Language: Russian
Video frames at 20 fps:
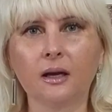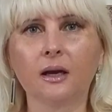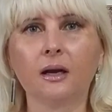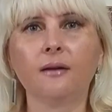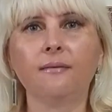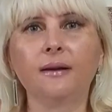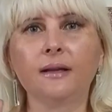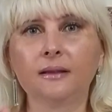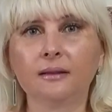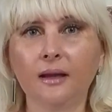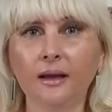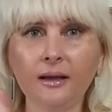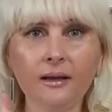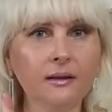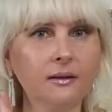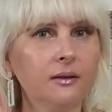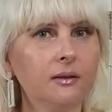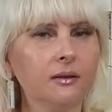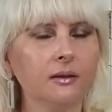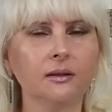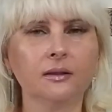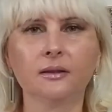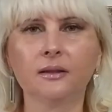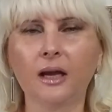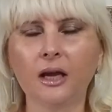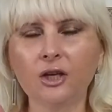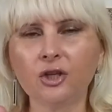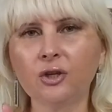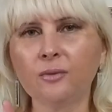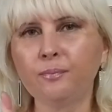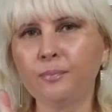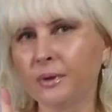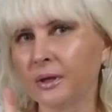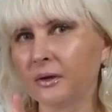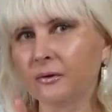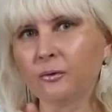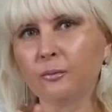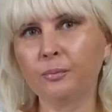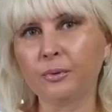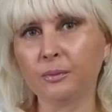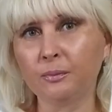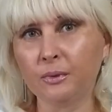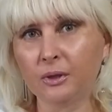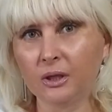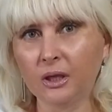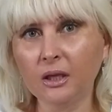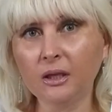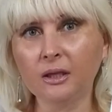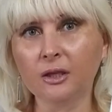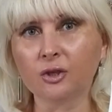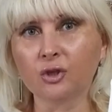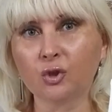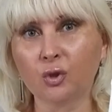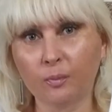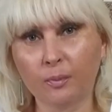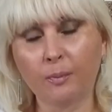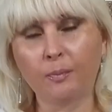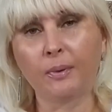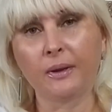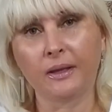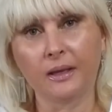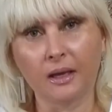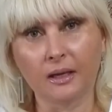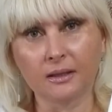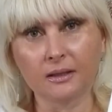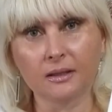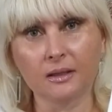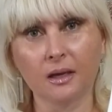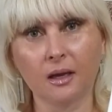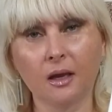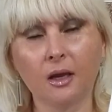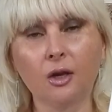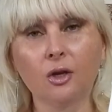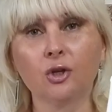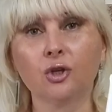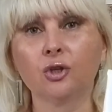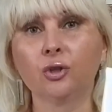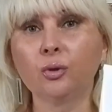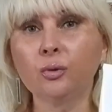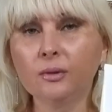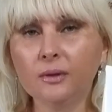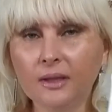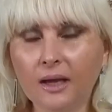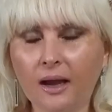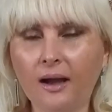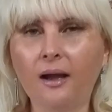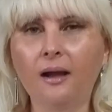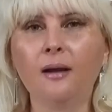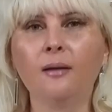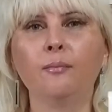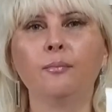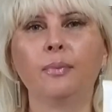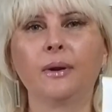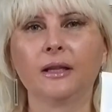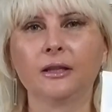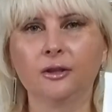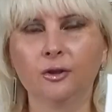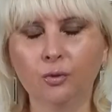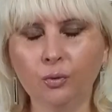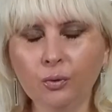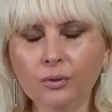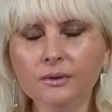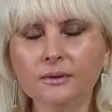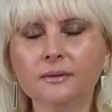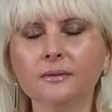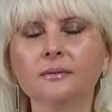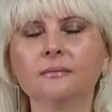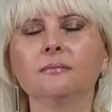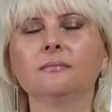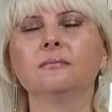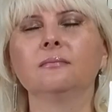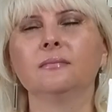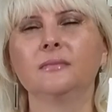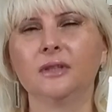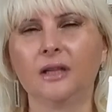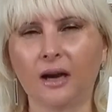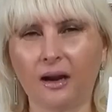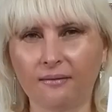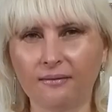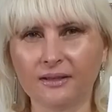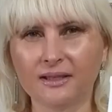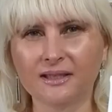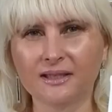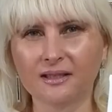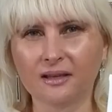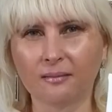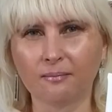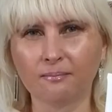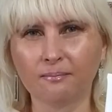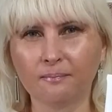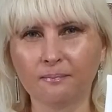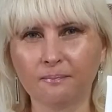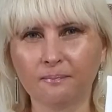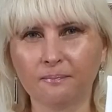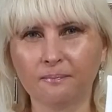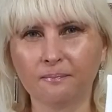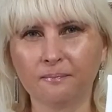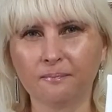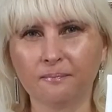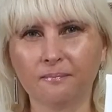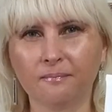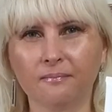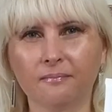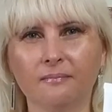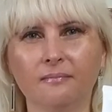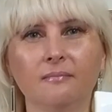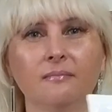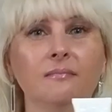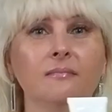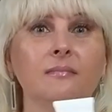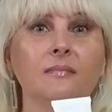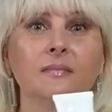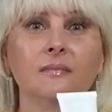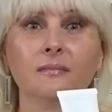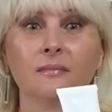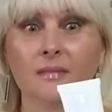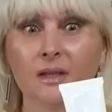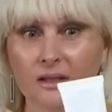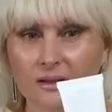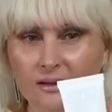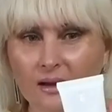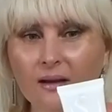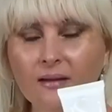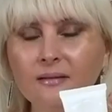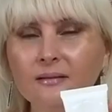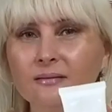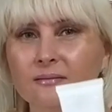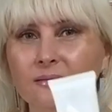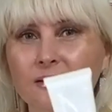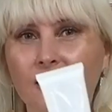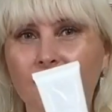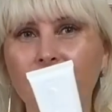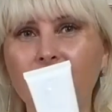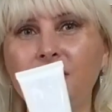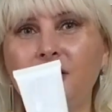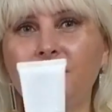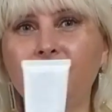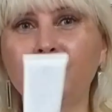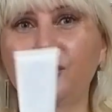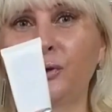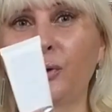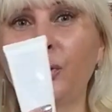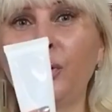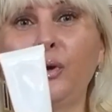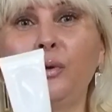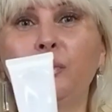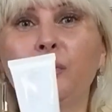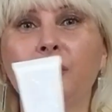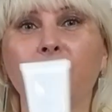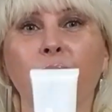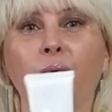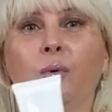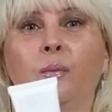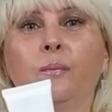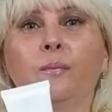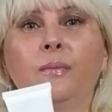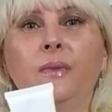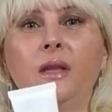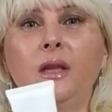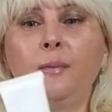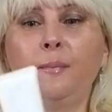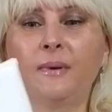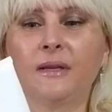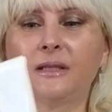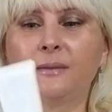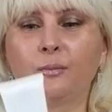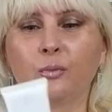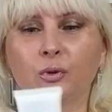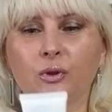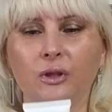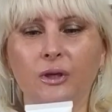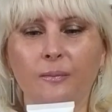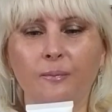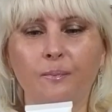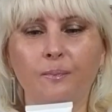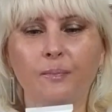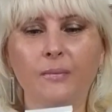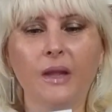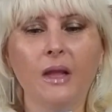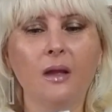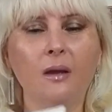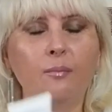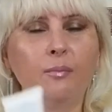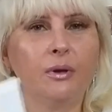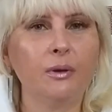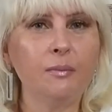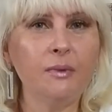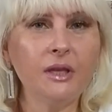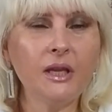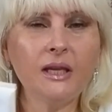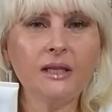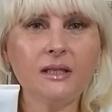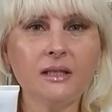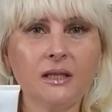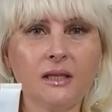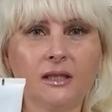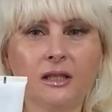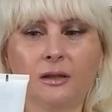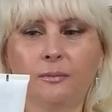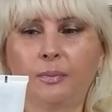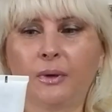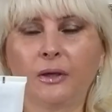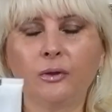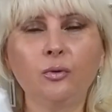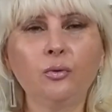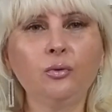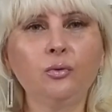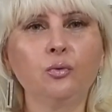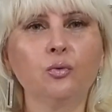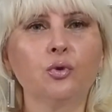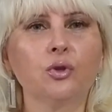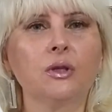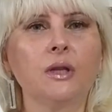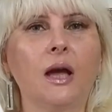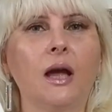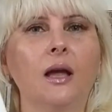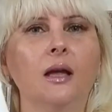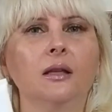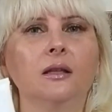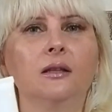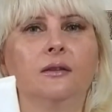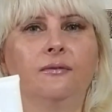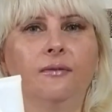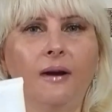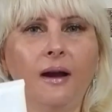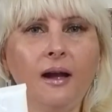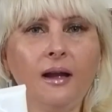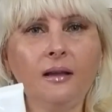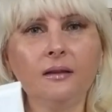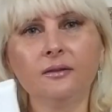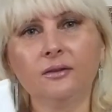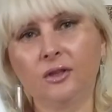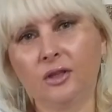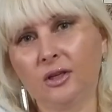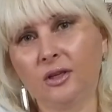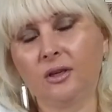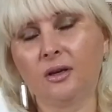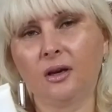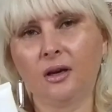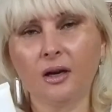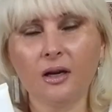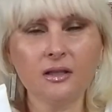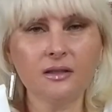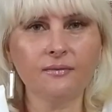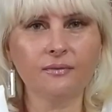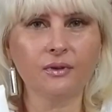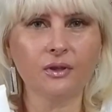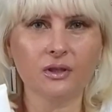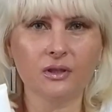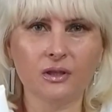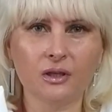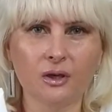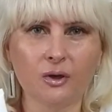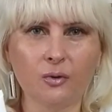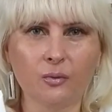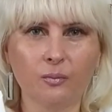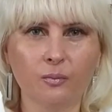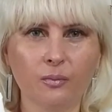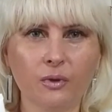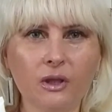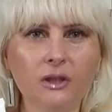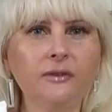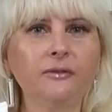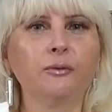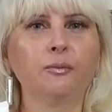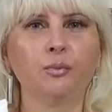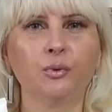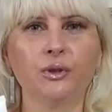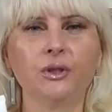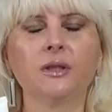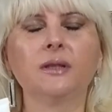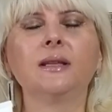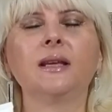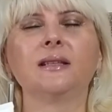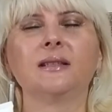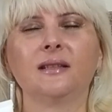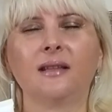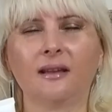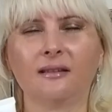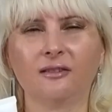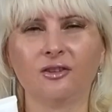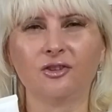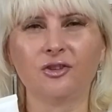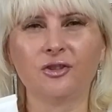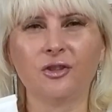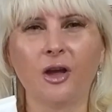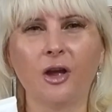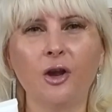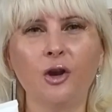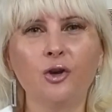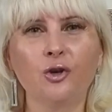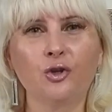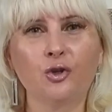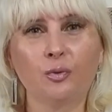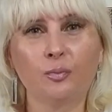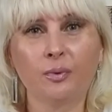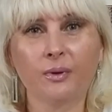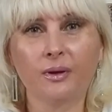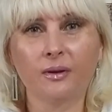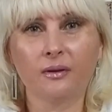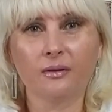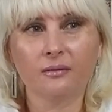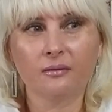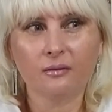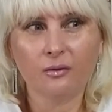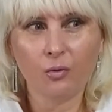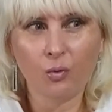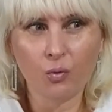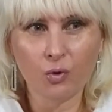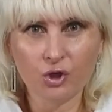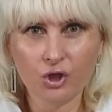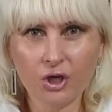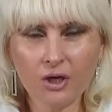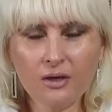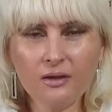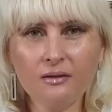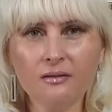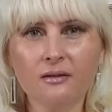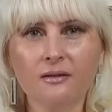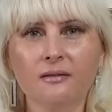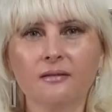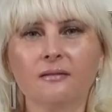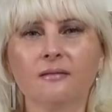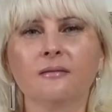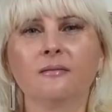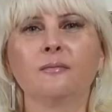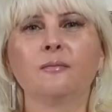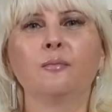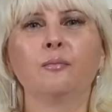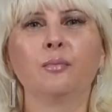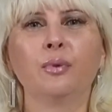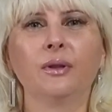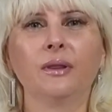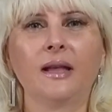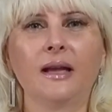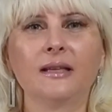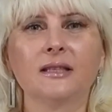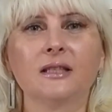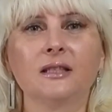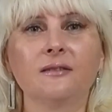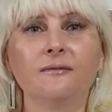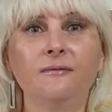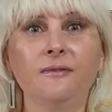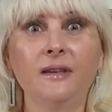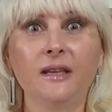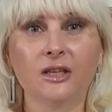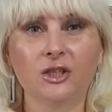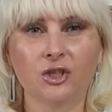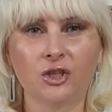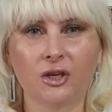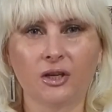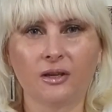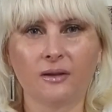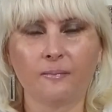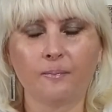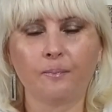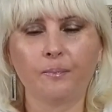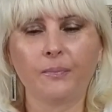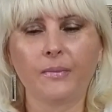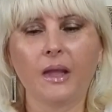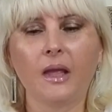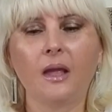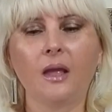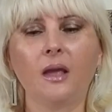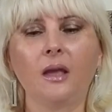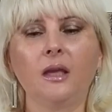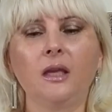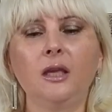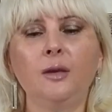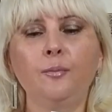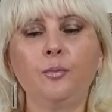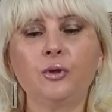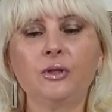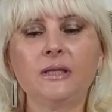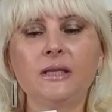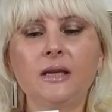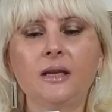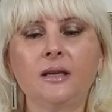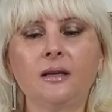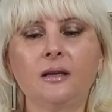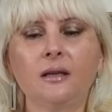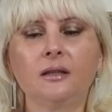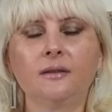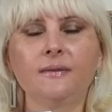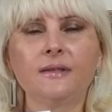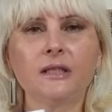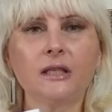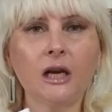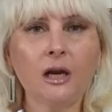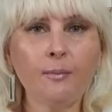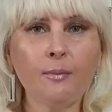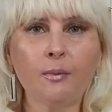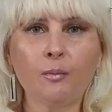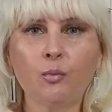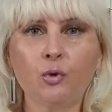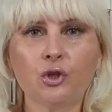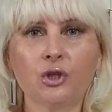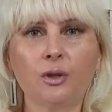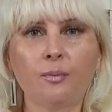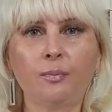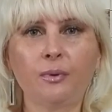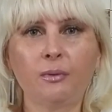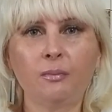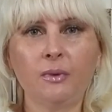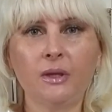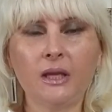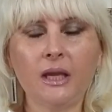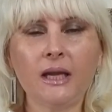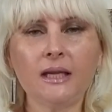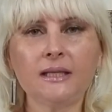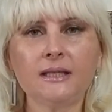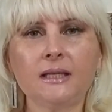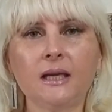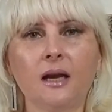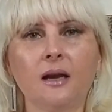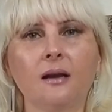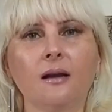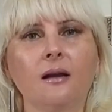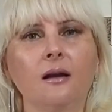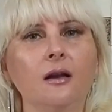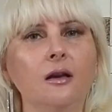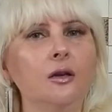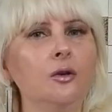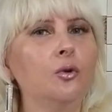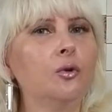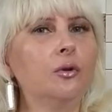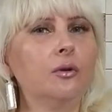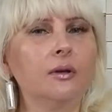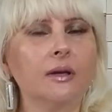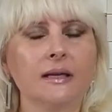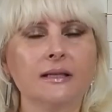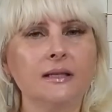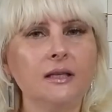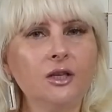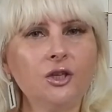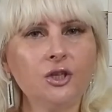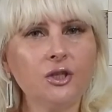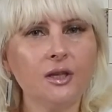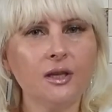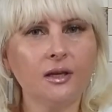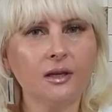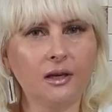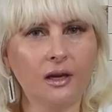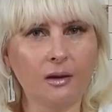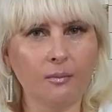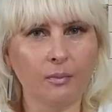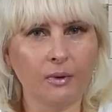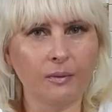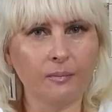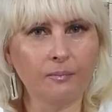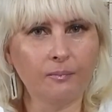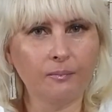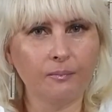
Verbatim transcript: Хватает и даже первого применения, чтобы понять, что да, продукт нравится. Итак, давайте вскроем его и посмотрим. Применять этот продукт нужно 2-3 раза в неделю. Этого будет достаточно, чтобы кожа была свежей. И после этого скраба можно применять различные кремы.